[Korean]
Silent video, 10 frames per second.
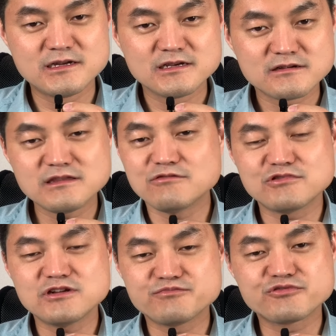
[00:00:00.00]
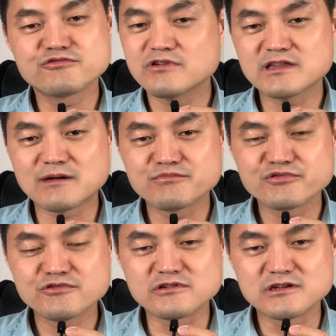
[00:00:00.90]
근데 우리는 북극과
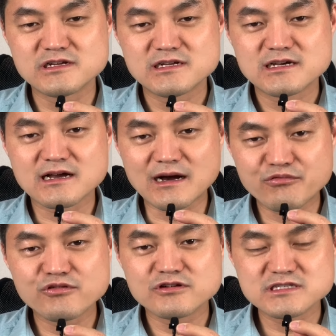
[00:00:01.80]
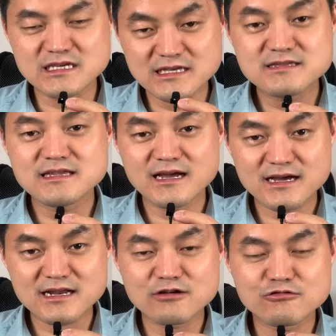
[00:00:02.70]
남북을 가본 것이
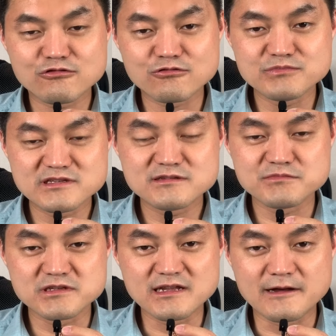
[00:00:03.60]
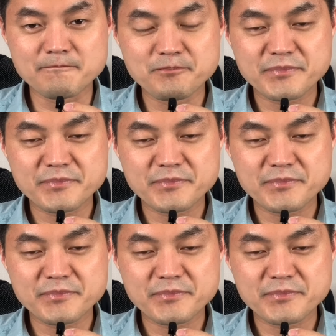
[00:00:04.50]
있다라고 믿습니다.